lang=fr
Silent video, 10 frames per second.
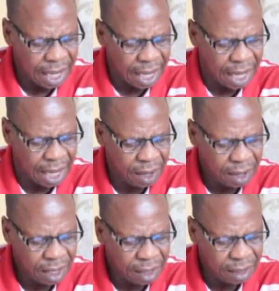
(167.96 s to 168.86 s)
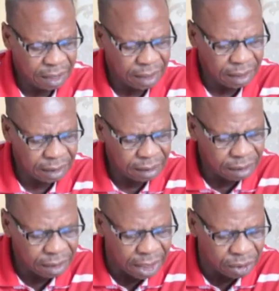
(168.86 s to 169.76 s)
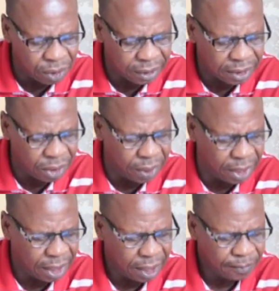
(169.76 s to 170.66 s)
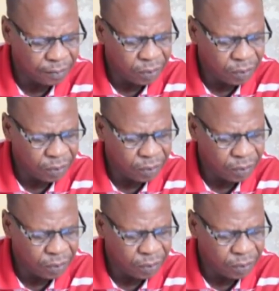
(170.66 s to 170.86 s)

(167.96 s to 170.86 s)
et eh, es-tu celui